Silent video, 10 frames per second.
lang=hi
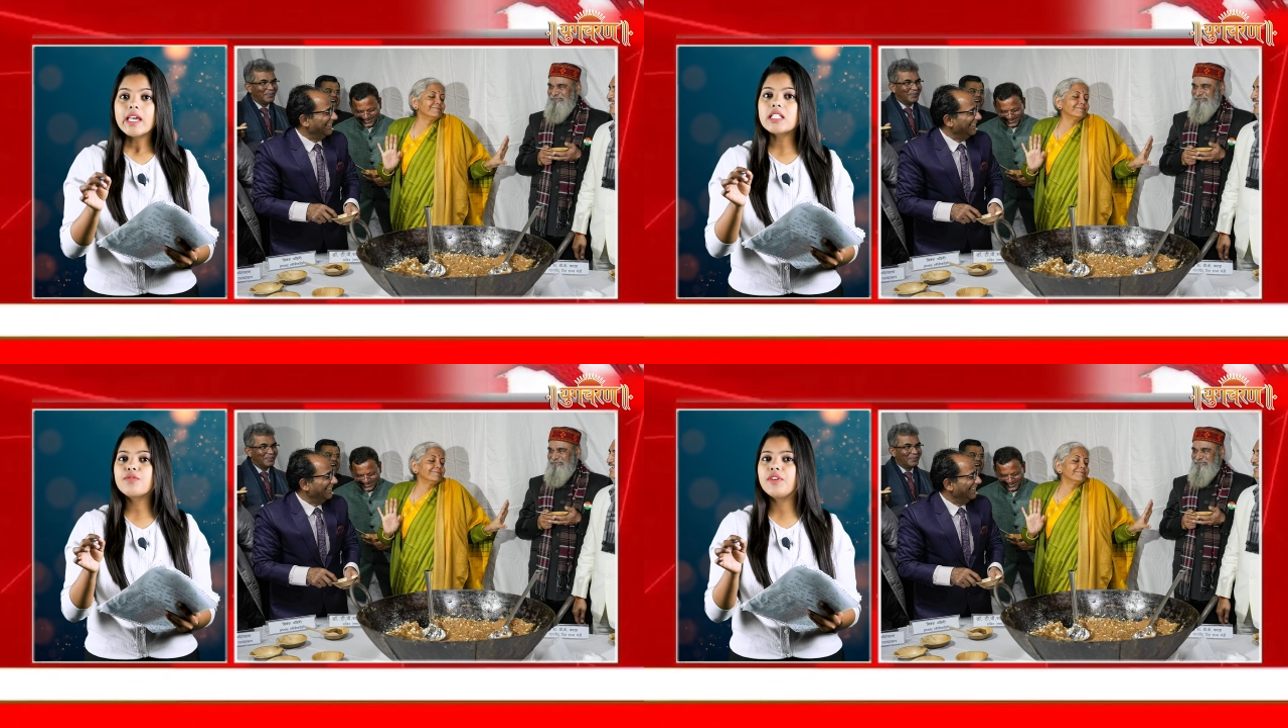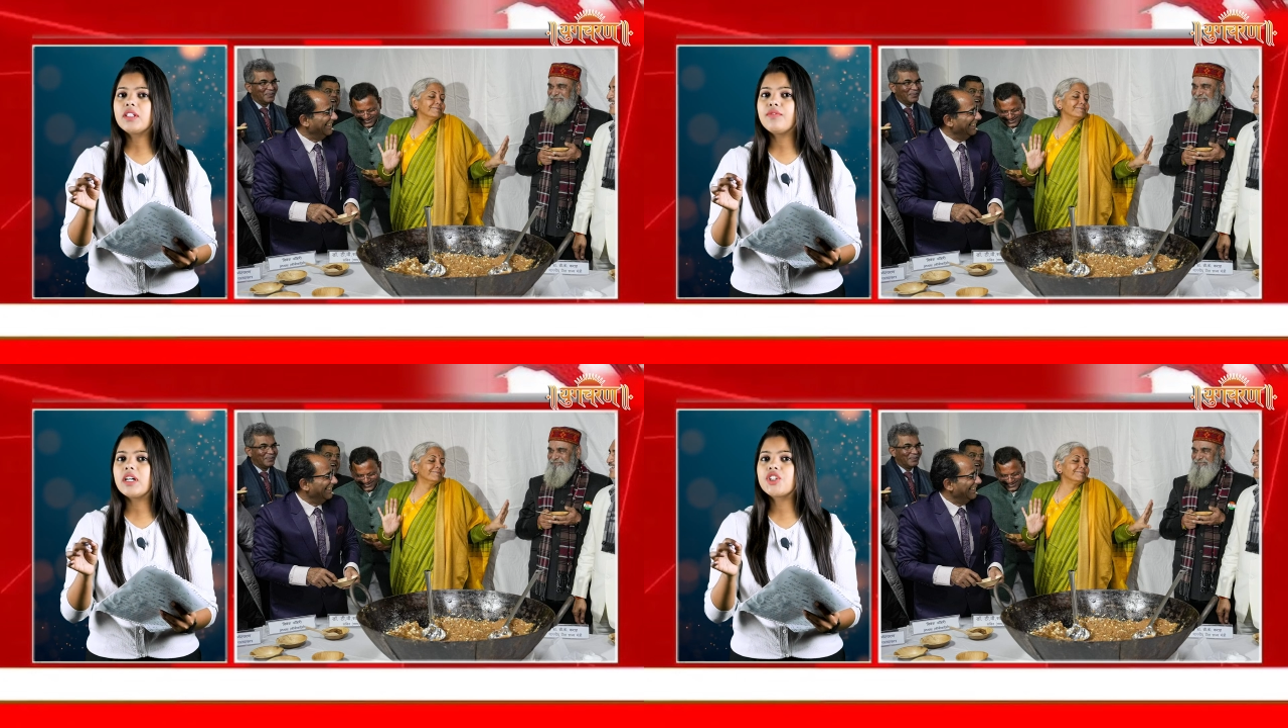इस
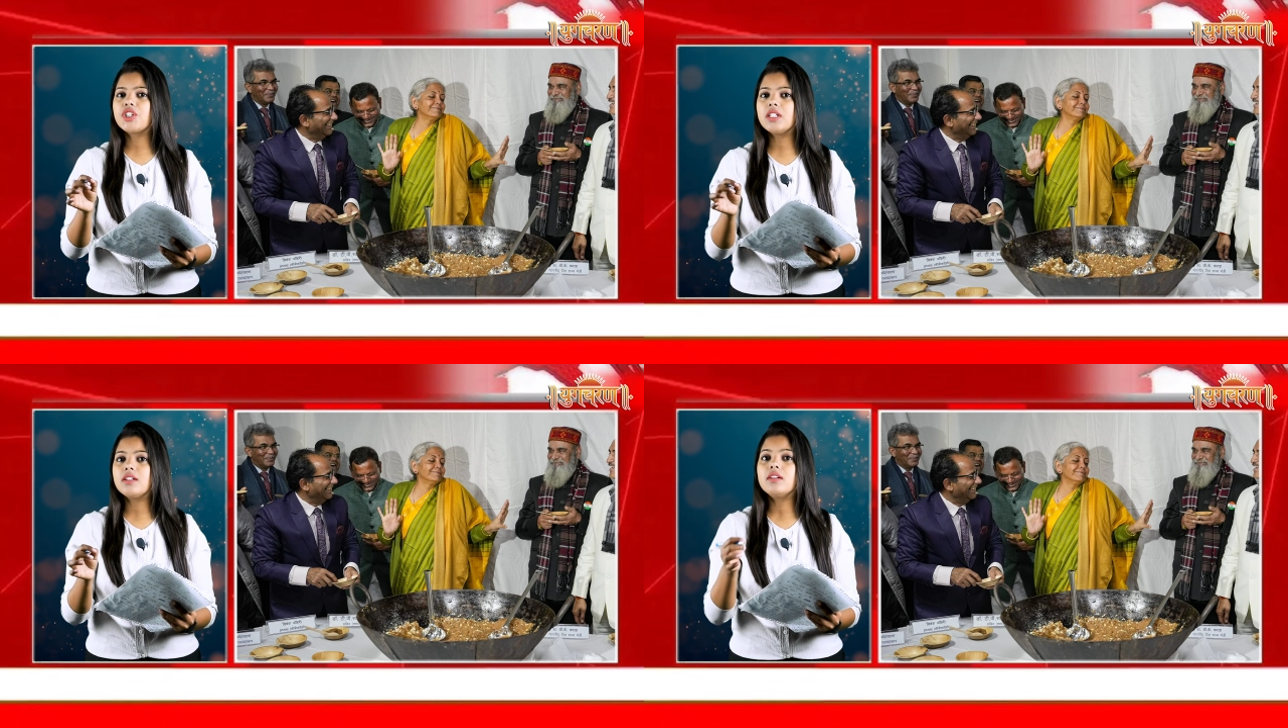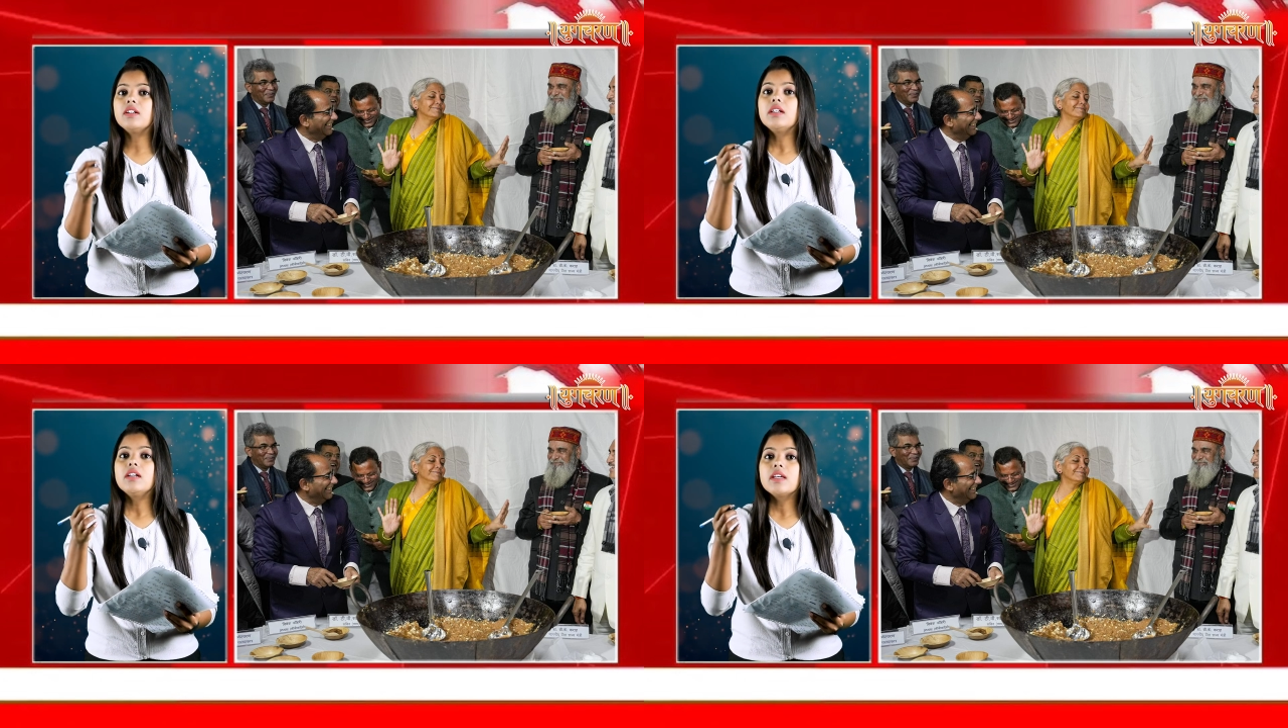वित्त वर्ष
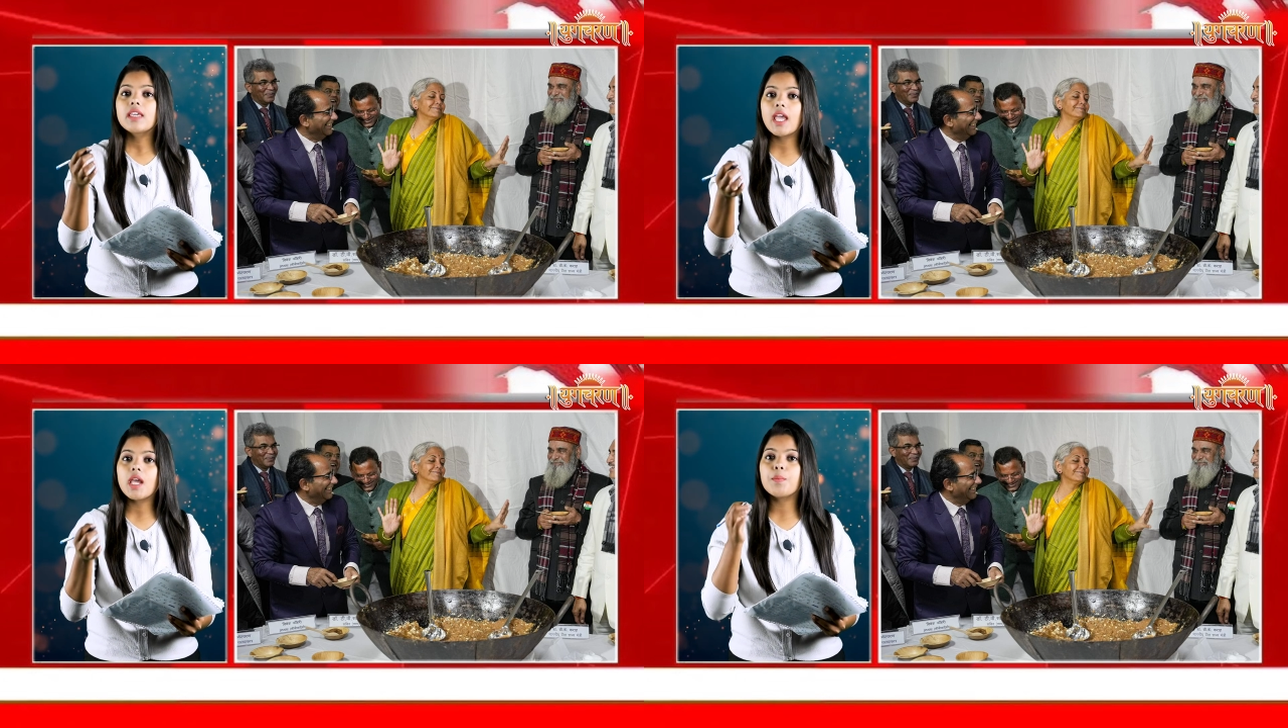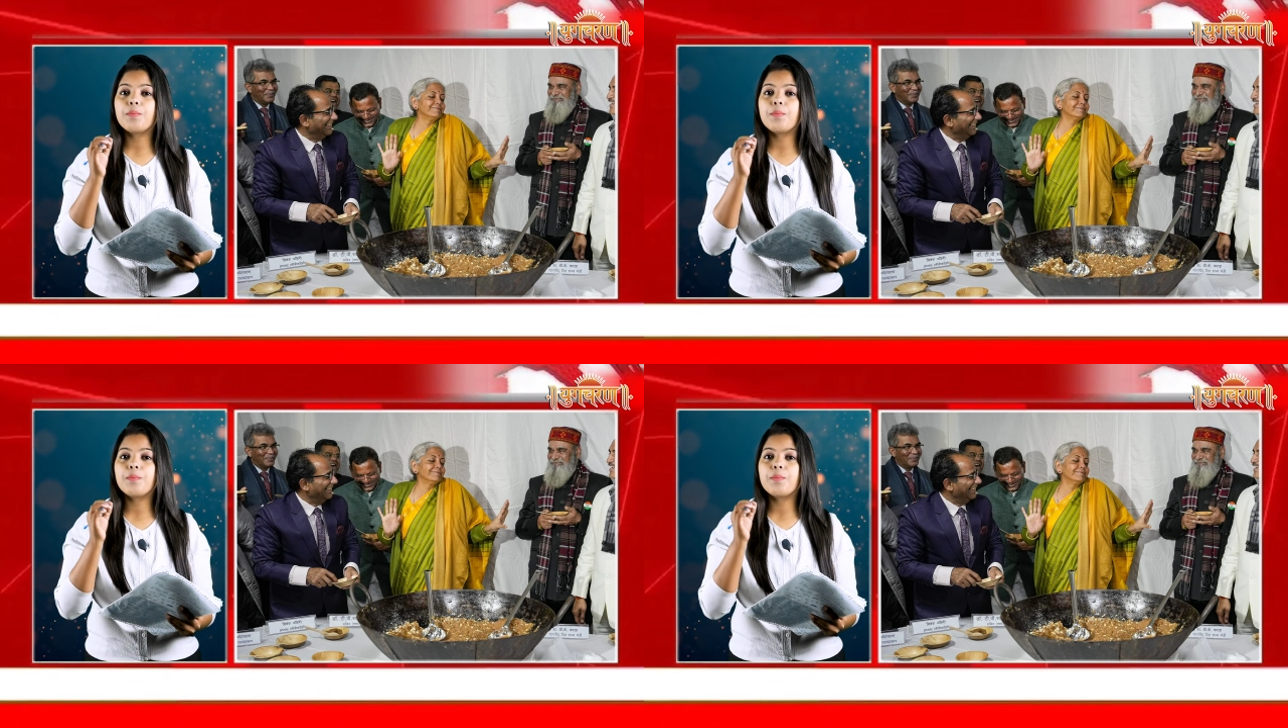के